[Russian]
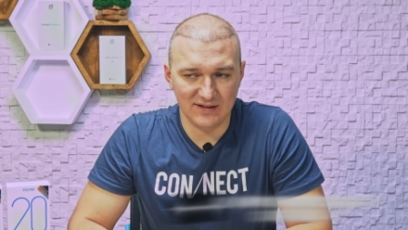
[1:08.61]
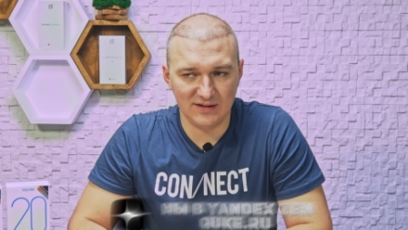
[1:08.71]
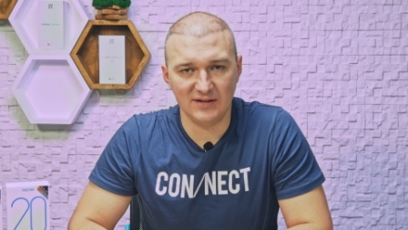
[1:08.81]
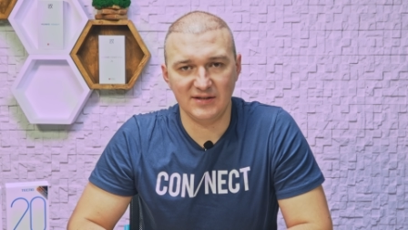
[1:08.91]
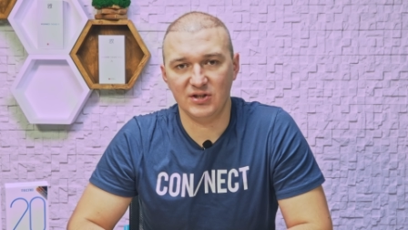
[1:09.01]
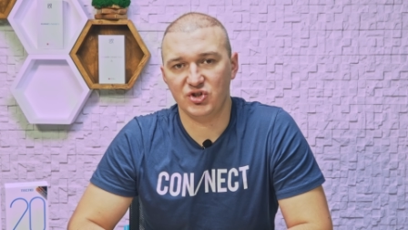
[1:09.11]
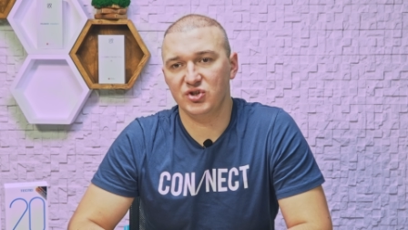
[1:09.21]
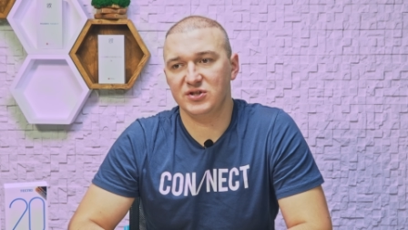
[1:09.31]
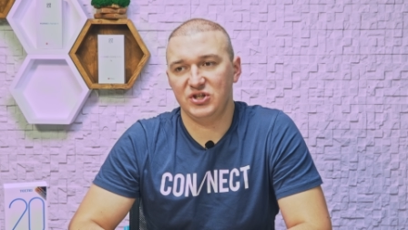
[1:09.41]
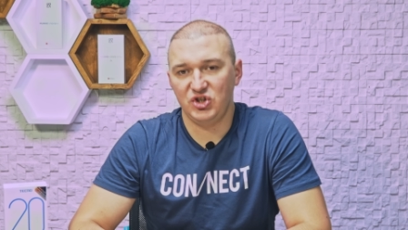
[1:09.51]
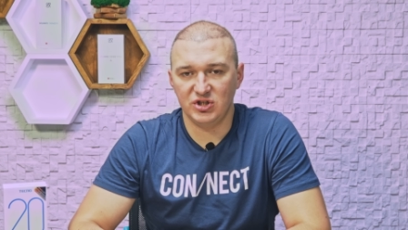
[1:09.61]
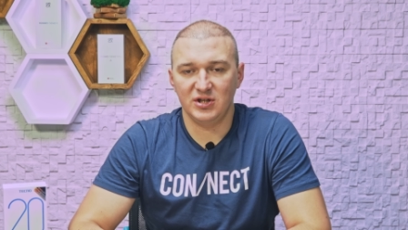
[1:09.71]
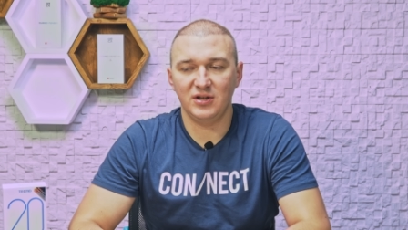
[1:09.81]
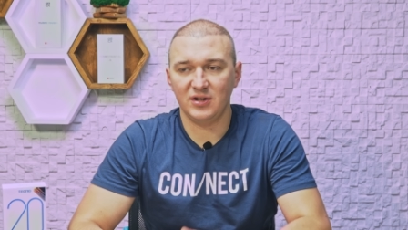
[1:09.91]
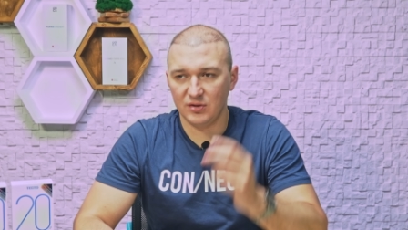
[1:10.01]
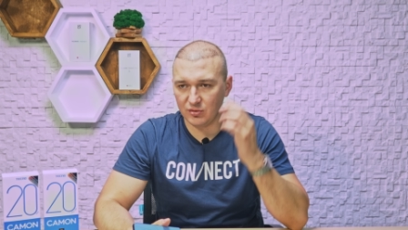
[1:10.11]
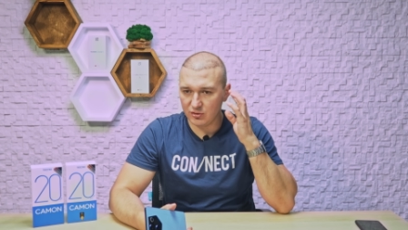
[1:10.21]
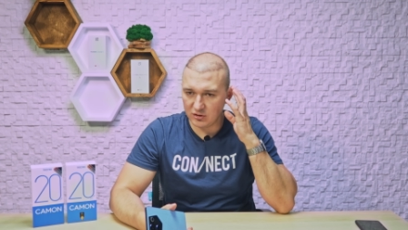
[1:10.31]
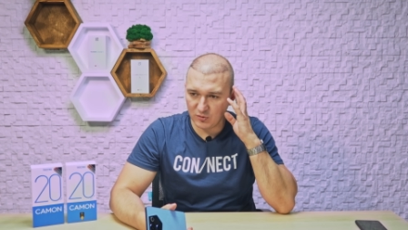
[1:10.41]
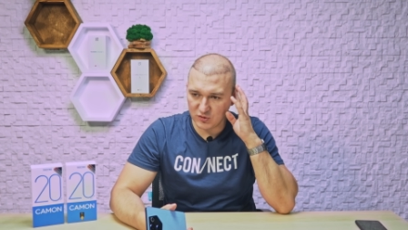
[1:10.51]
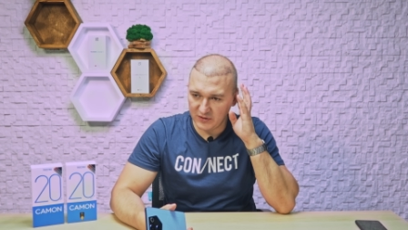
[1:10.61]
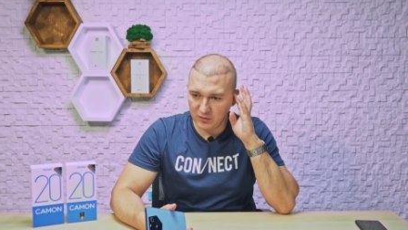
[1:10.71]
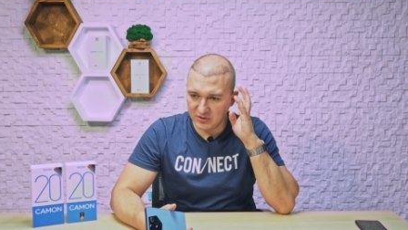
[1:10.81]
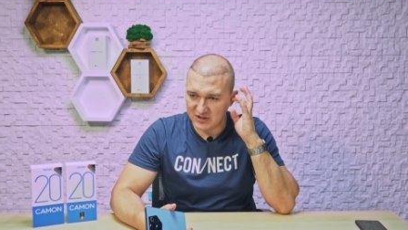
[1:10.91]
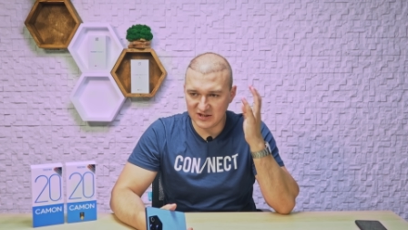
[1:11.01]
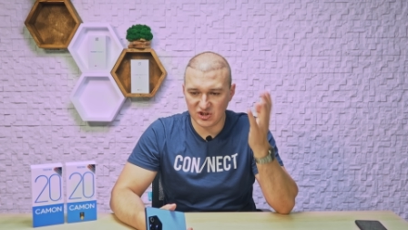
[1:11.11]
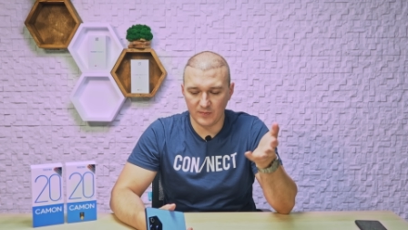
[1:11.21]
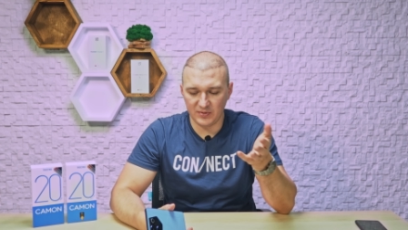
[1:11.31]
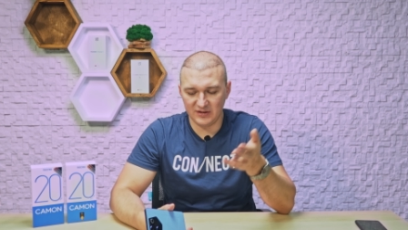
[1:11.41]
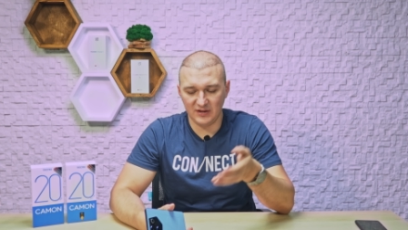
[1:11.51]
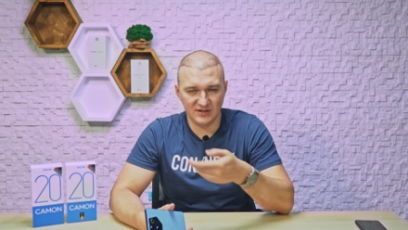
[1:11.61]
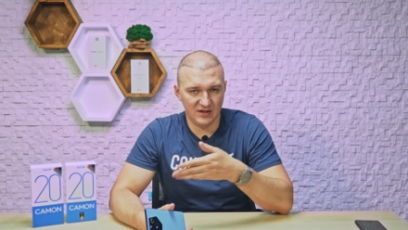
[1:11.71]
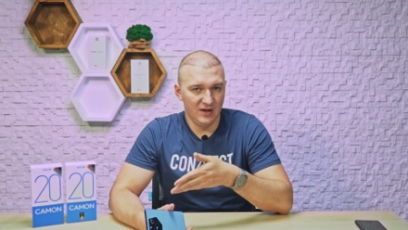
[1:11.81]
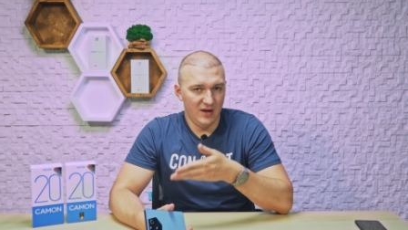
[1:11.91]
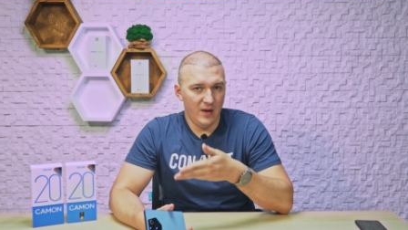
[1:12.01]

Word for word: и она достаточно значительная, но кто-то может подумать, а зачем платить за